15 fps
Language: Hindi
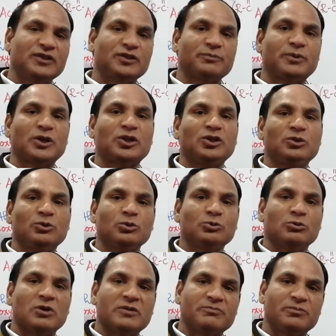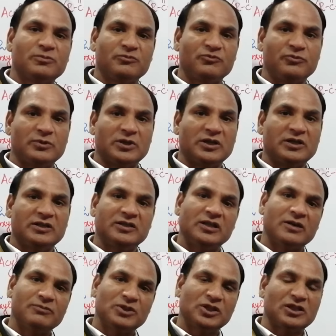अगर पढ़नी हो तो आप
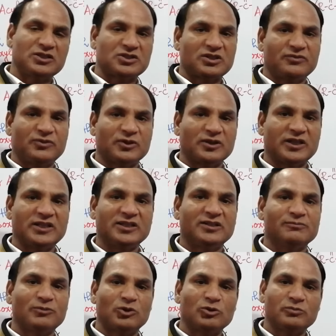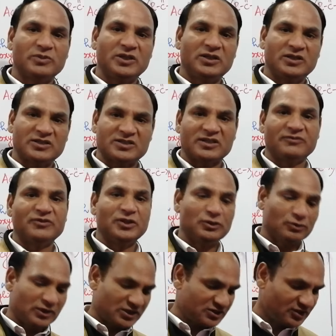नामन क्लेचर ऑफ ऑर्गेनिक कंपाउंड में इसका
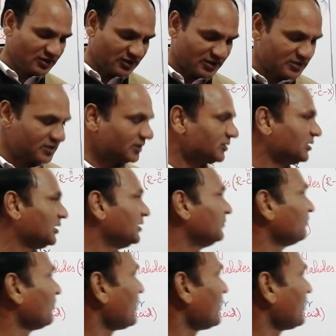वीडियो लेक्चर देख सकते हैं